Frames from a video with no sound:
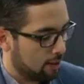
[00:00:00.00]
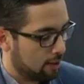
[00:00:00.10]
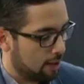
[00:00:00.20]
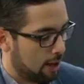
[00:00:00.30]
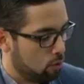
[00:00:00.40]

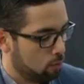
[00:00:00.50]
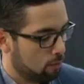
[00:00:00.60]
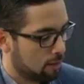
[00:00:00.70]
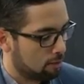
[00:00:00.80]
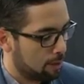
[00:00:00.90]
Eh,
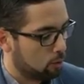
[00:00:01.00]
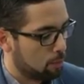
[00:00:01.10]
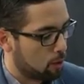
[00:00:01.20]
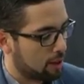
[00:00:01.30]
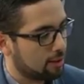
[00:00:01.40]
hay un
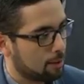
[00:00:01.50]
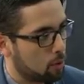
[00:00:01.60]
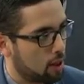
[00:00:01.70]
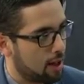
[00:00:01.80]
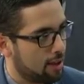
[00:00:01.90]
aspecto
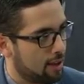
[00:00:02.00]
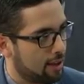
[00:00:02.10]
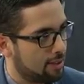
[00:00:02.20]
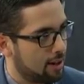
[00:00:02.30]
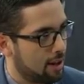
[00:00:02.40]
importante porque
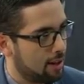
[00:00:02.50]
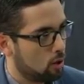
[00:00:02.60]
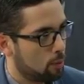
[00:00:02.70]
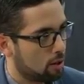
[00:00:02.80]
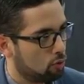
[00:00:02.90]
acá ya entra
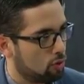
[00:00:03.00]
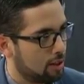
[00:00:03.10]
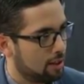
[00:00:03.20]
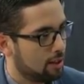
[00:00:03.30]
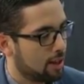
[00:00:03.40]
la
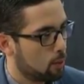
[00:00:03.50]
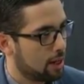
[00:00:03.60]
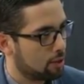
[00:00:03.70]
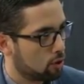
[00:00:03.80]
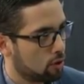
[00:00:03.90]
denominación del
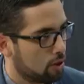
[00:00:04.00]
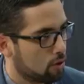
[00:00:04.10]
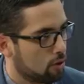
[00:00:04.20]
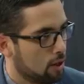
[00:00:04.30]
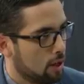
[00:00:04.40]
dinero
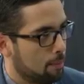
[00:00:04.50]
electrónico.